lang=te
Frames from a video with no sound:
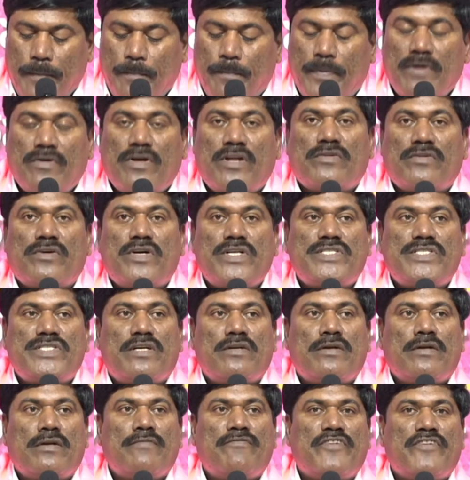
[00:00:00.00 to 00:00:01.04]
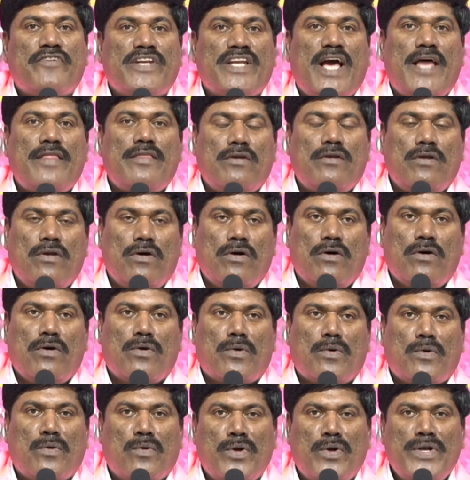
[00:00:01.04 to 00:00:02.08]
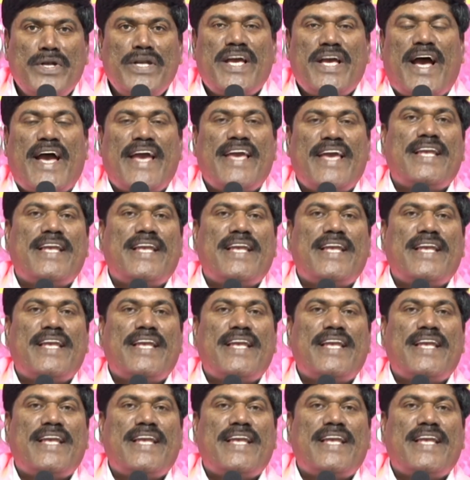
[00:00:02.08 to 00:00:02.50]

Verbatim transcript: ఇప్పటి వరకు వచ్చినటువంటి ఫిర్యాదుల్లో కొన్ని